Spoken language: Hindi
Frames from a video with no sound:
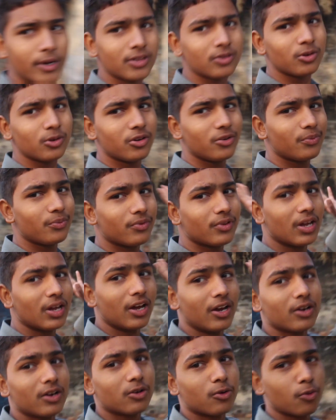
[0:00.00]
पर तो
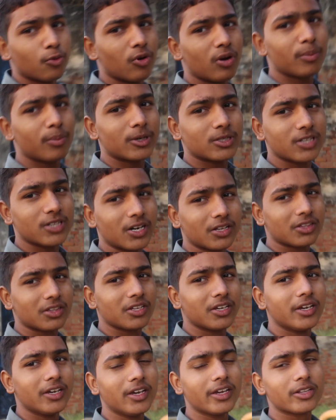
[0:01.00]
ट्यूबवेल पर
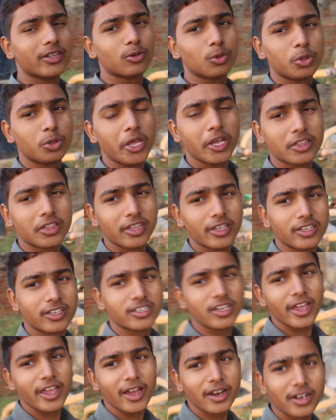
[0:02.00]
चढ़ते हैं तो देखते हैं
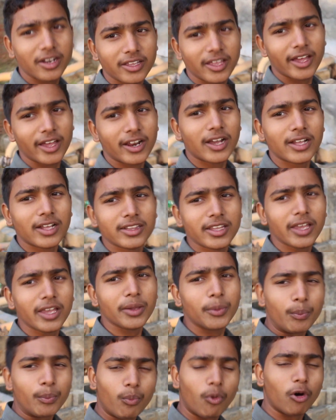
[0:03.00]
क्या नज़ारा आता
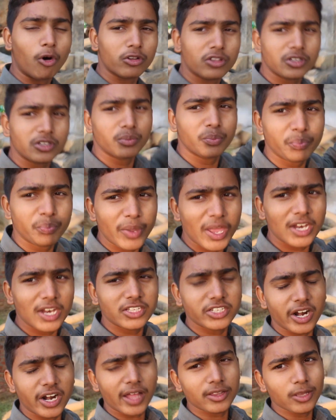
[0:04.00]
है बहुत ही पहले
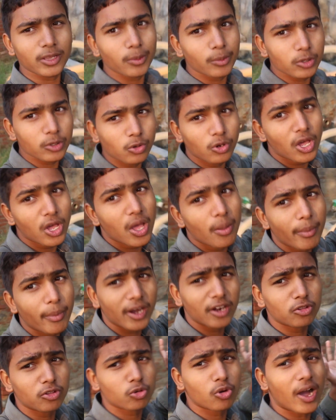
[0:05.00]
चढ़ा था मैं तो
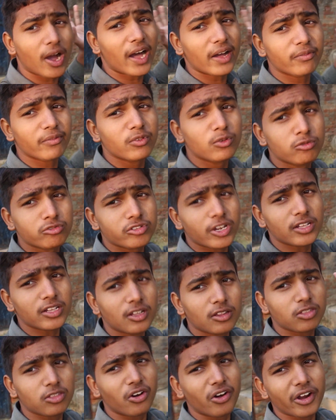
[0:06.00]
पहले तो काफ़ी ऊँचा
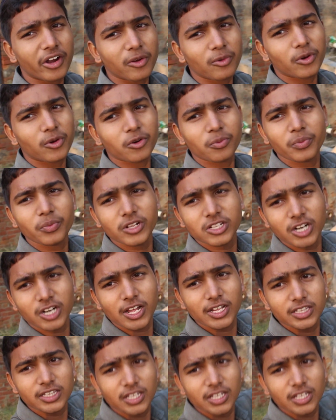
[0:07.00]
था सौरभ और मैं चढ़ा